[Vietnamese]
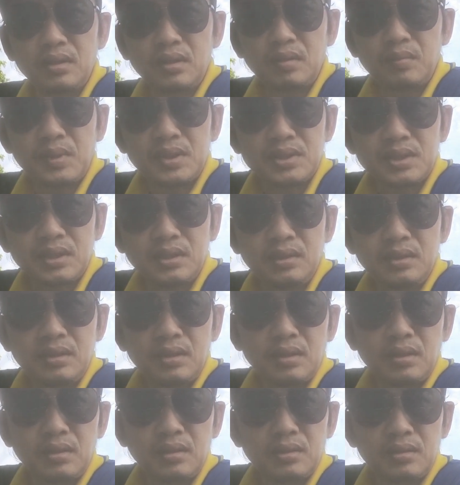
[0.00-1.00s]
thì bác sĩ
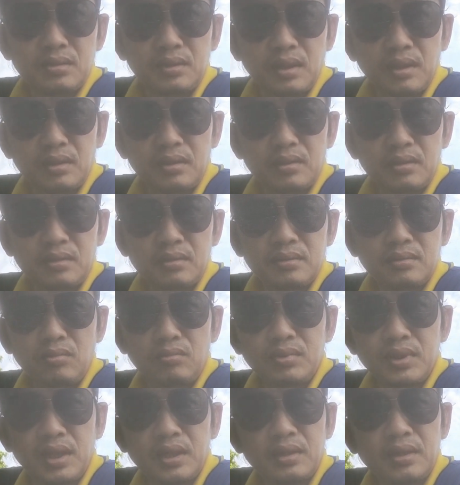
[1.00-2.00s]
uh, chả, uh,
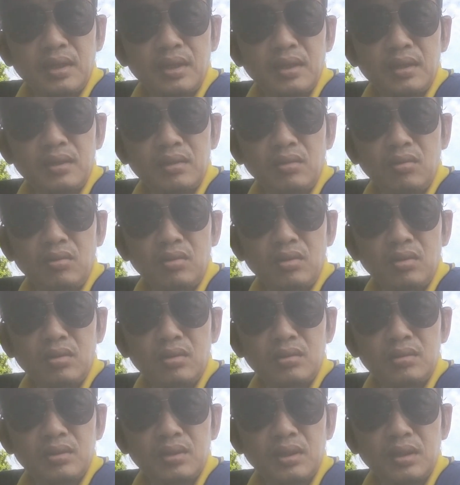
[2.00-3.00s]
cũng trả về
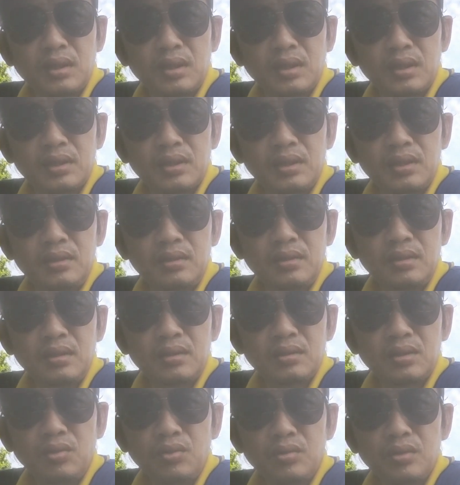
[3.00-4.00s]
do là cái
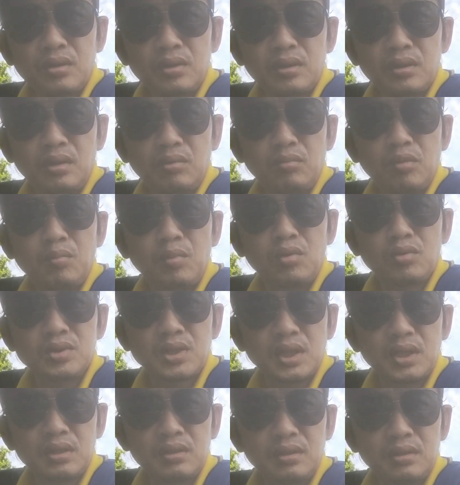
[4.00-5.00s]
lớn tuổi rồi không có mổ
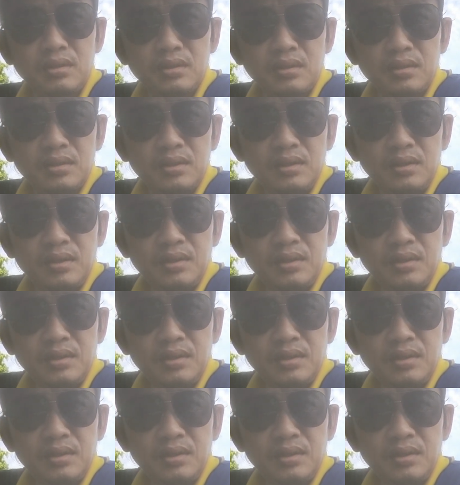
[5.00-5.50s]
xẻ gì được